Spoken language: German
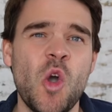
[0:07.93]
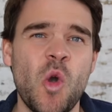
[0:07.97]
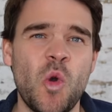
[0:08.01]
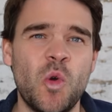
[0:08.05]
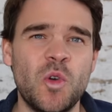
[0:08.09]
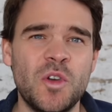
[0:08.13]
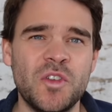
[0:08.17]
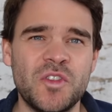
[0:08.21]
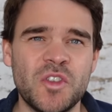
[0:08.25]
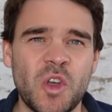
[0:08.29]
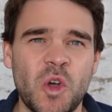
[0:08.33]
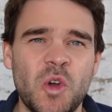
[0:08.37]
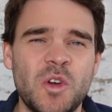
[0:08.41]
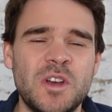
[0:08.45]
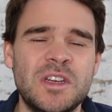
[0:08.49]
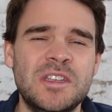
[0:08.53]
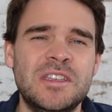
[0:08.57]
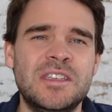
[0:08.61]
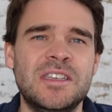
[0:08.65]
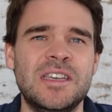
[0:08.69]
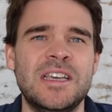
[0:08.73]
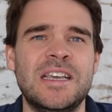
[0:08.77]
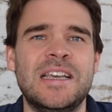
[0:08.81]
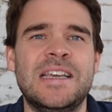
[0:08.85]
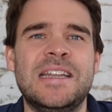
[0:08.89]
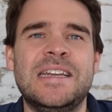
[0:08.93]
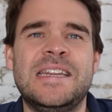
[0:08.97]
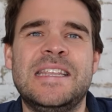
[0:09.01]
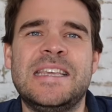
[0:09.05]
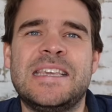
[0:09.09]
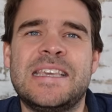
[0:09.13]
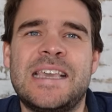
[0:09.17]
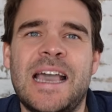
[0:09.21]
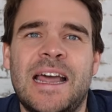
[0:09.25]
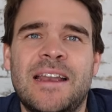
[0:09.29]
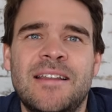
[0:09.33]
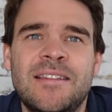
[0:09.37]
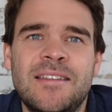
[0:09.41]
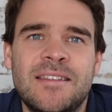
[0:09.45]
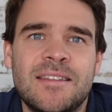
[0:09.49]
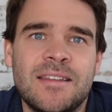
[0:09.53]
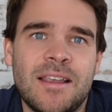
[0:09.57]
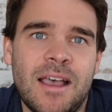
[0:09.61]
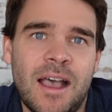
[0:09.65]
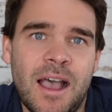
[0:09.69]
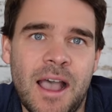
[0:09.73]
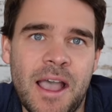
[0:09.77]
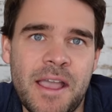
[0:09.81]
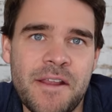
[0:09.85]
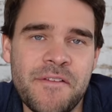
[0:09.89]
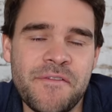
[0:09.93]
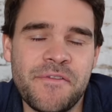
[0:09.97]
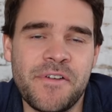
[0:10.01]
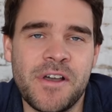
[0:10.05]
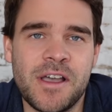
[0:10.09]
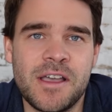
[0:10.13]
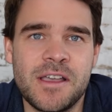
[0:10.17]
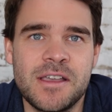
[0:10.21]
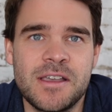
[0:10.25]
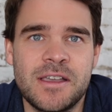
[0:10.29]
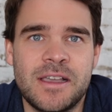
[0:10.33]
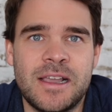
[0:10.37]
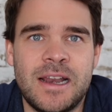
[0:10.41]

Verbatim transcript: und es auch nicht die ganz einfache,